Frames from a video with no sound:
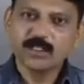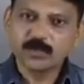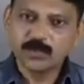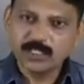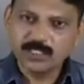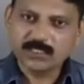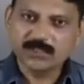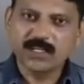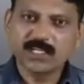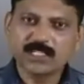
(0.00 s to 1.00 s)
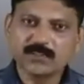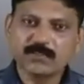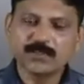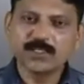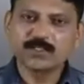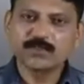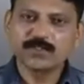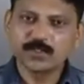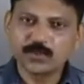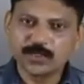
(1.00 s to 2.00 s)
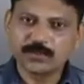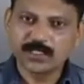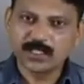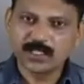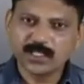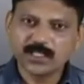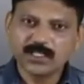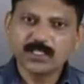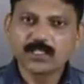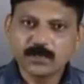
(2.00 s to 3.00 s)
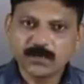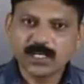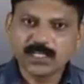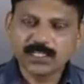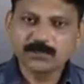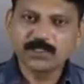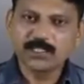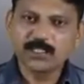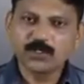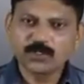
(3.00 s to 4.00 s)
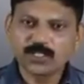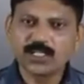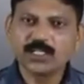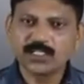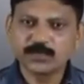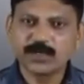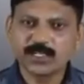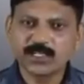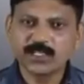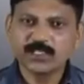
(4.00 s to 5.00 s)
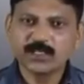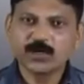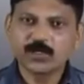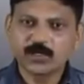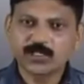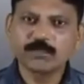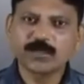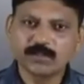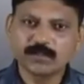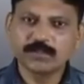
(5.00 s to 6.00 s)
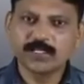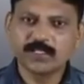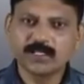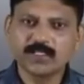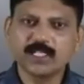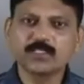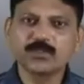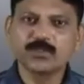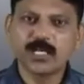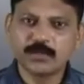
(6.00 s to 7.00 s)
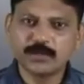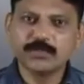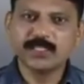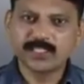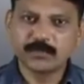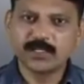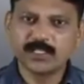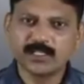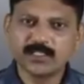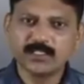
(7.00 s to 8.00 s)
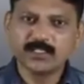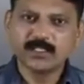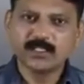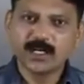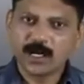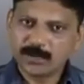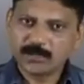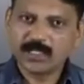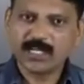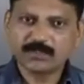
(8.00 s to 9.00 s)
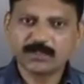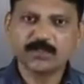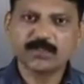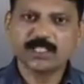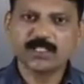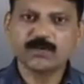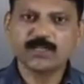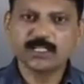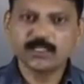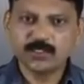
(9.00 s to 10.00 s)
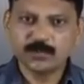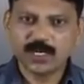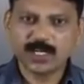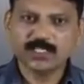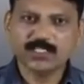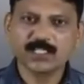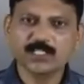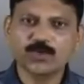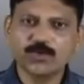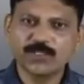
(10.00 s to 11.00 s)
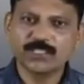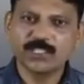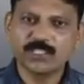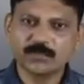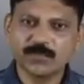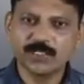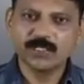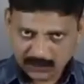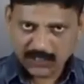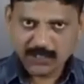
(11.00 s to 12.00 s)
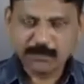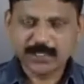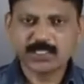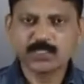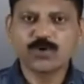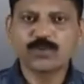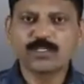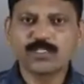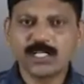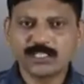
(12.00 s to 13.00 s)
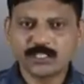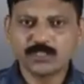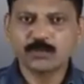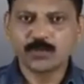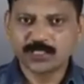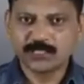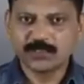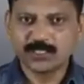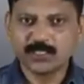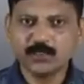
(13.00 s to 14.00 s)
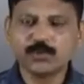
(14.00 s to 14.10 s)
तो इस सवाल के जवाब में डॉक्टर विशुभ ने बताया कि महाराष्ट्र में डॉक्टर नीलेश पाटिल और डॉक्टर पल्लवी पाटिल ये दोनों एमबीबीएस एमडी हैं आपने मेरी लास्ट वीडियो में देखा होगा कि इन्होंने महाराष्ट्र के कोविड सेंटर में तीन पेशेंट कोविड 19 जो पॉजिटिव थे